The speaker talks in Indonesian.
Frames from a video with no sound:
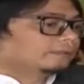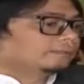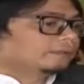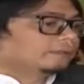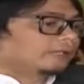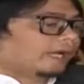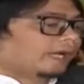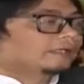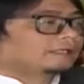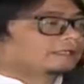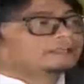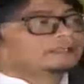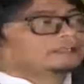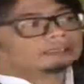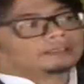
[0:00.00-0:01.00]
lebih
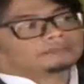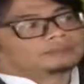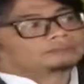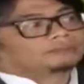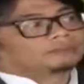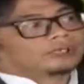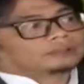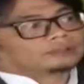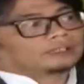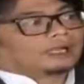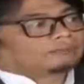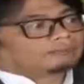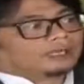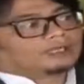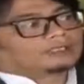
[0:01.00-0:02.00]
ahli dalam membuat
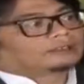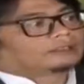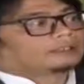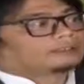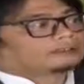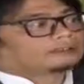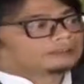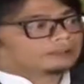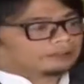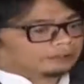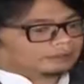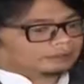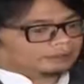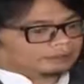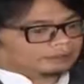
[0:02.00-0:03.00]
gambar dan
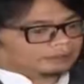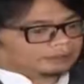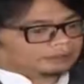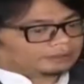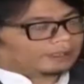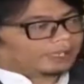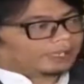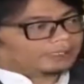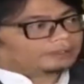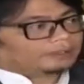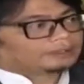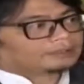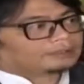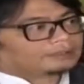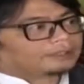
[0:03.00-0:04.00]
ketegangan
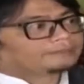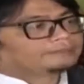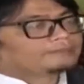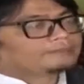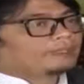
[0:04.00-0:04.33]
gitu ya.